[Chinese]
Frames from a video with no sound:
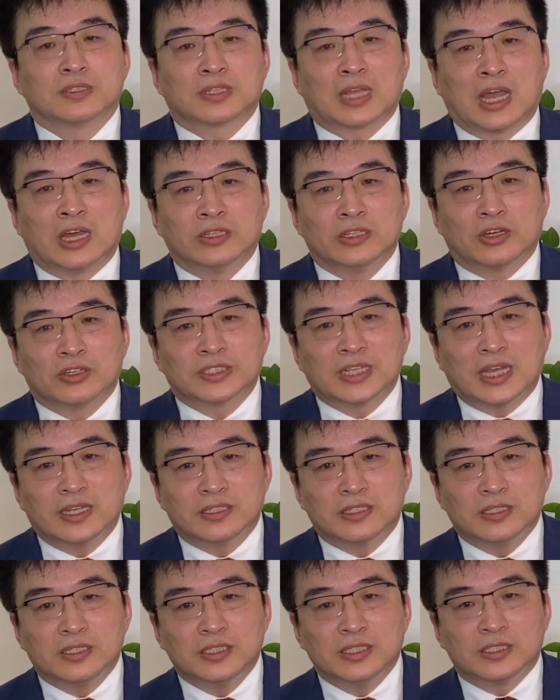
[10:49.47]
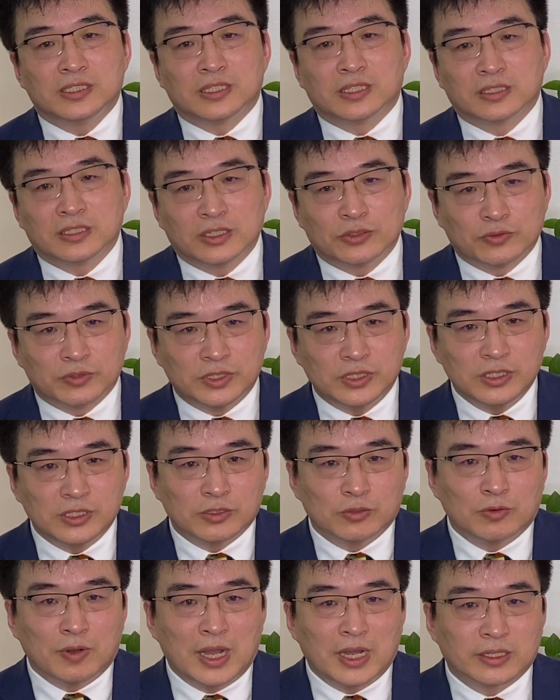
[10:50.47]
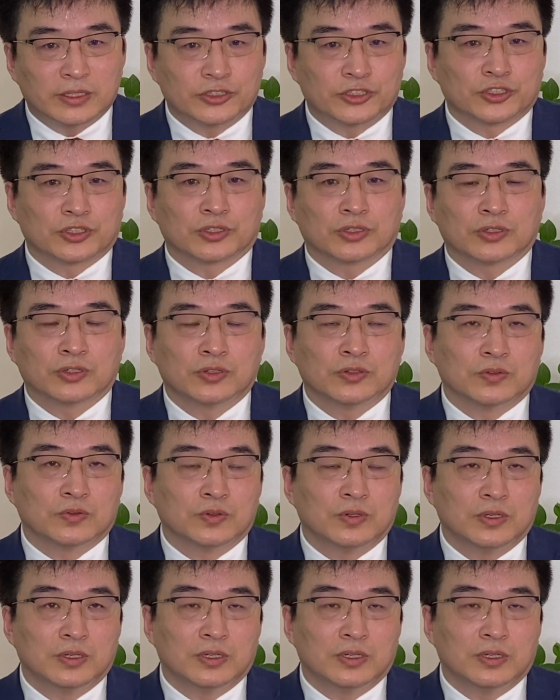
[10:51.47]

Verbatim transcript: 谈到下一期疫情这种计划的时候，